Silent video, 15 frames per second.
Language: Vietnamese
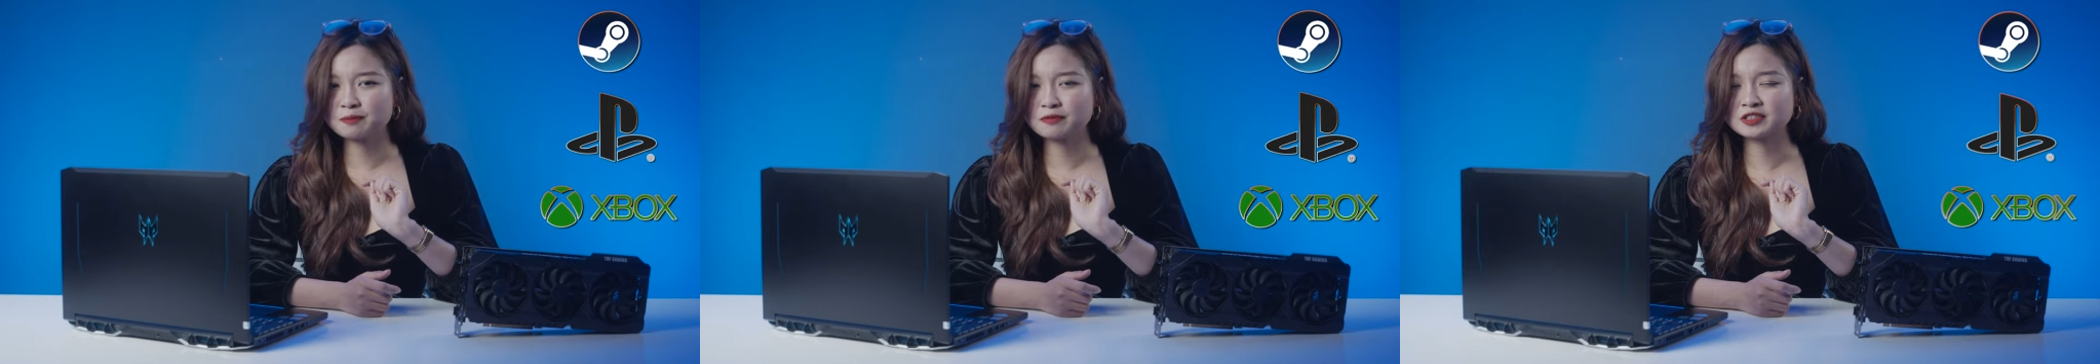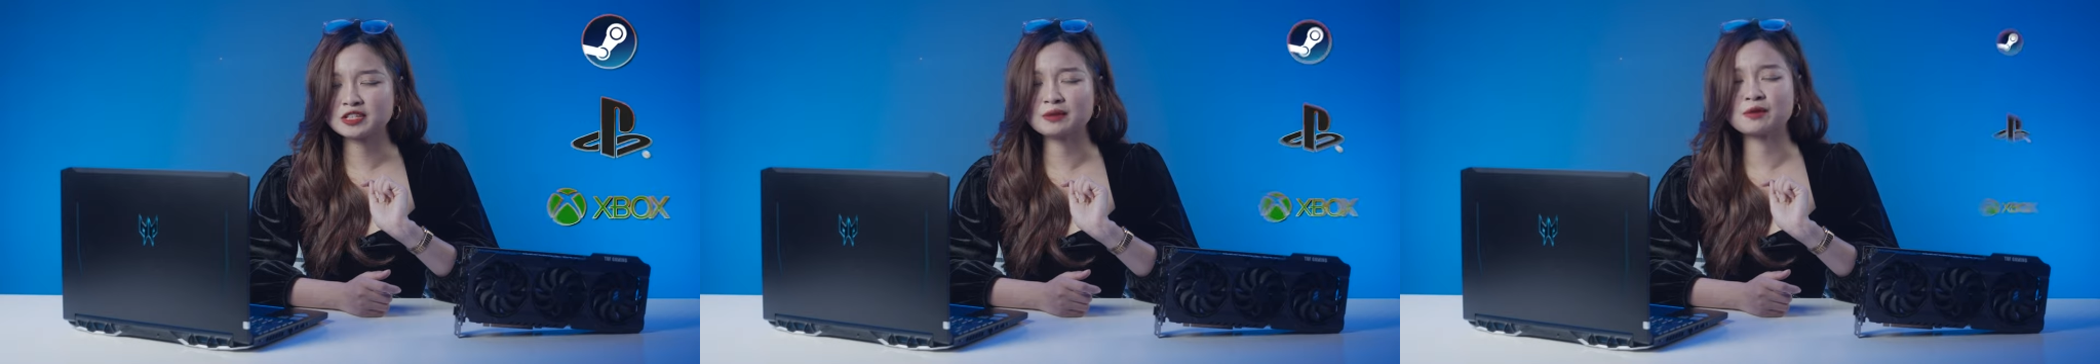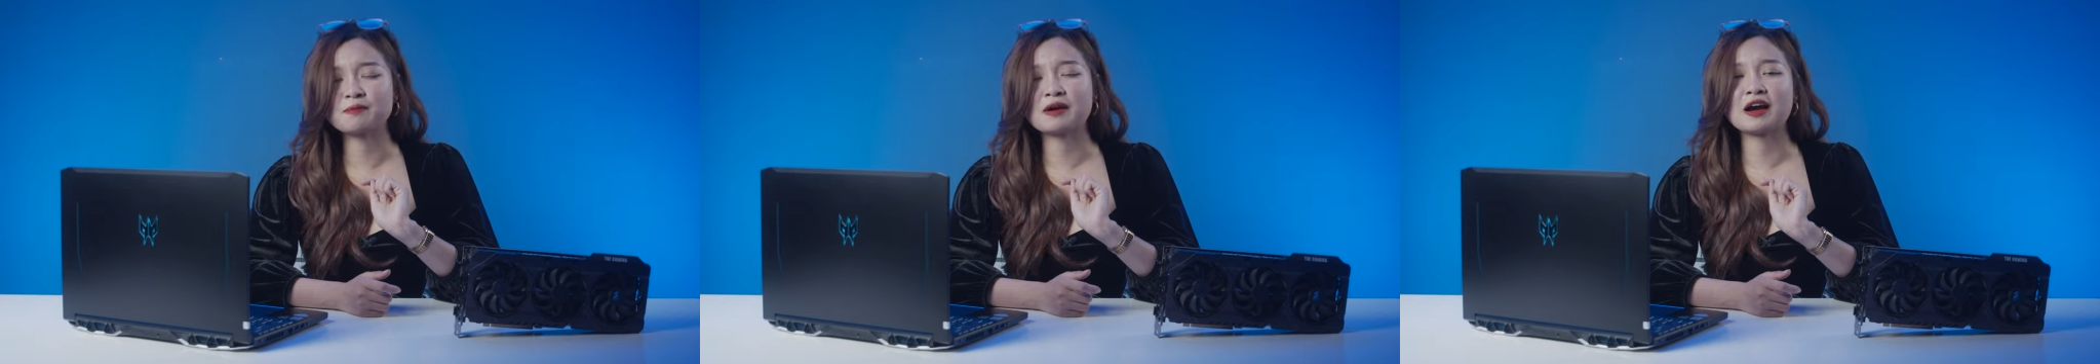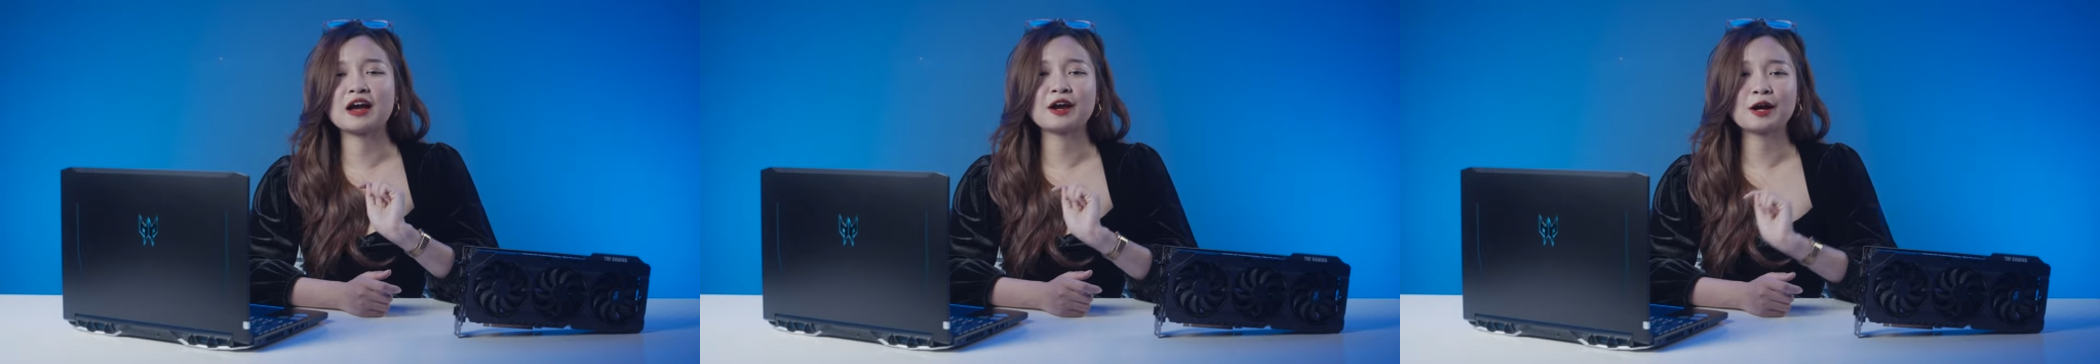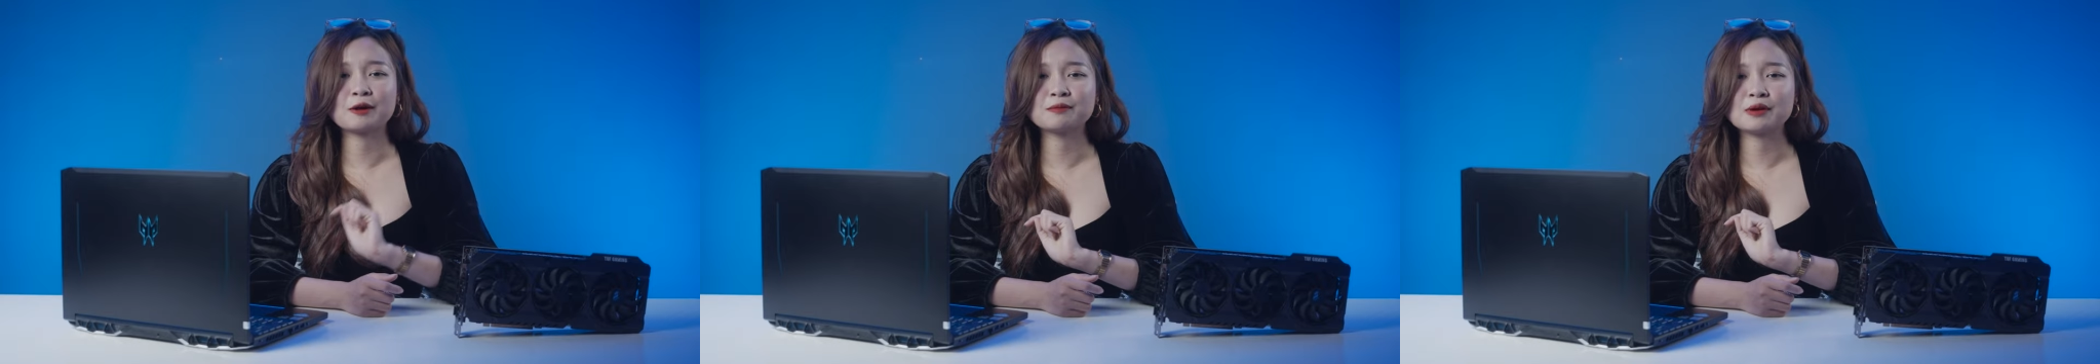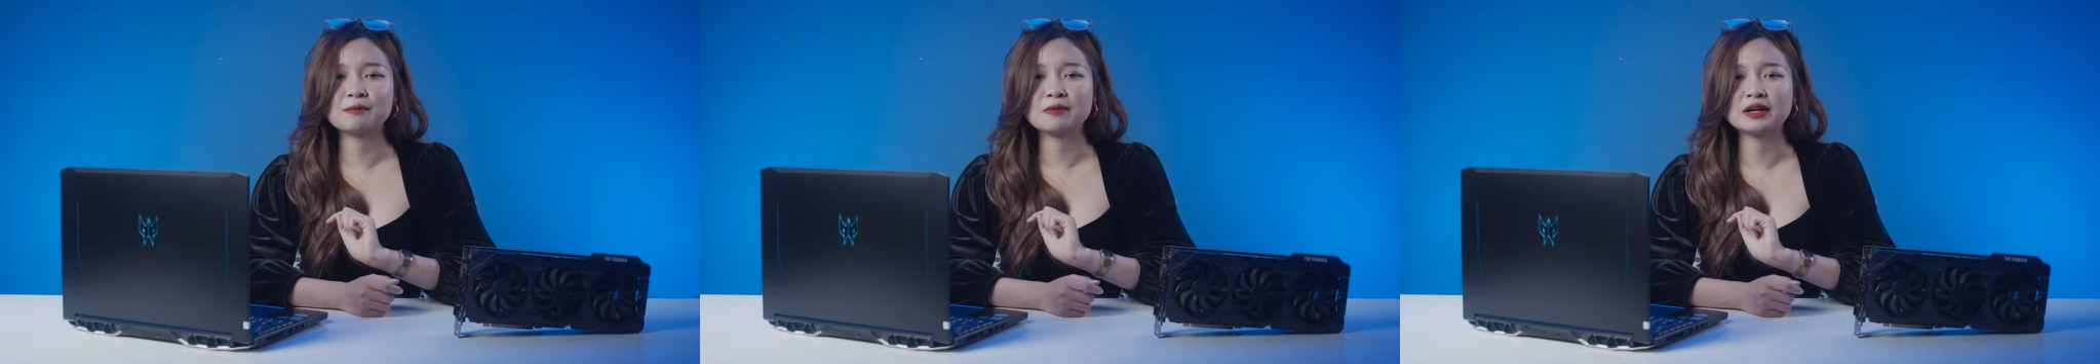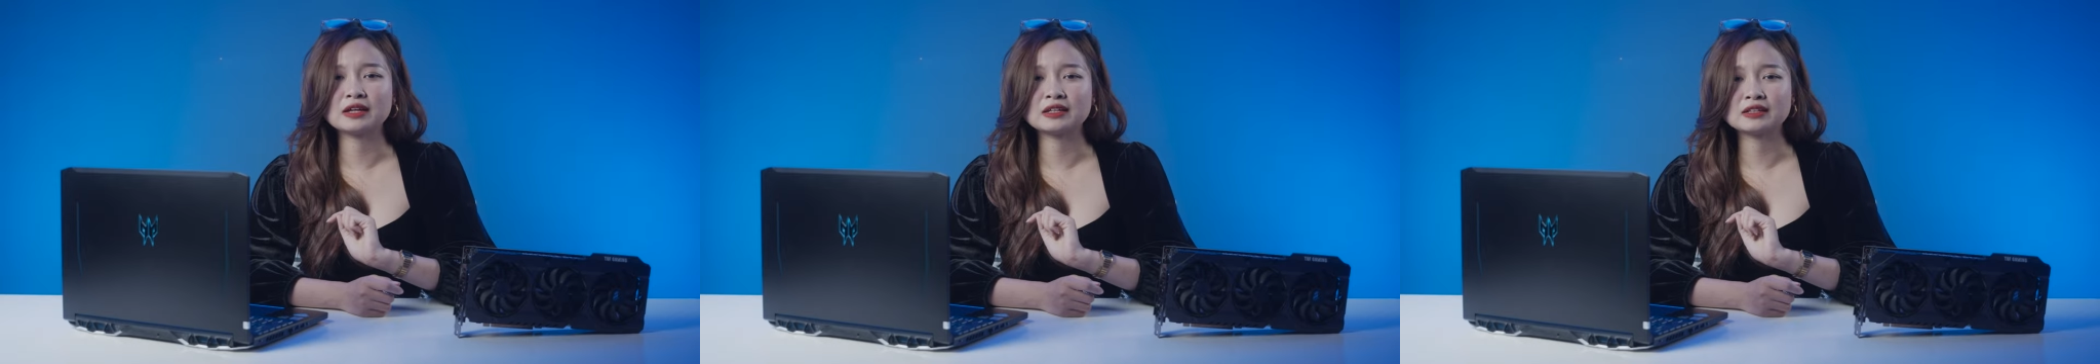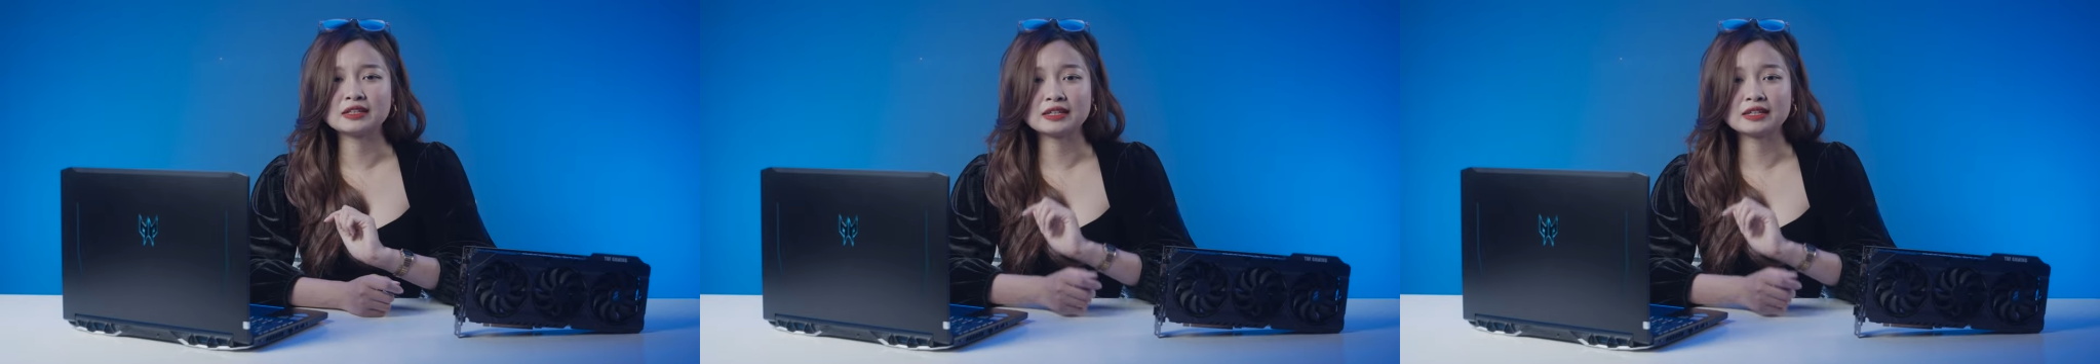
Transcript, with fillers: Cyberpunk 2077